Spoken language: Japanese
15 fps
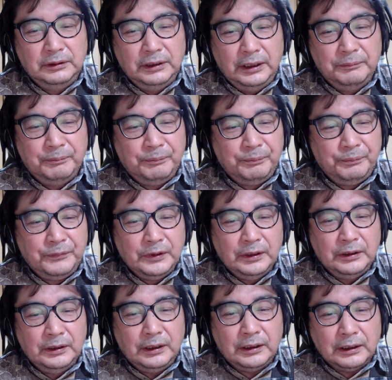ね。
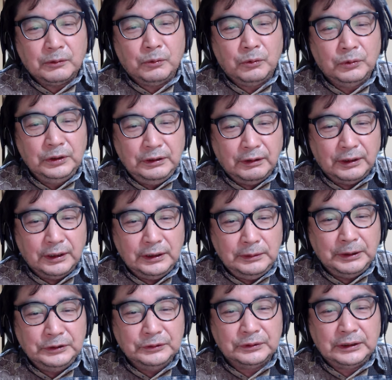だからここにはね、
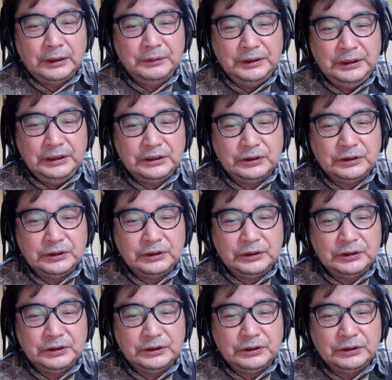今言ったように、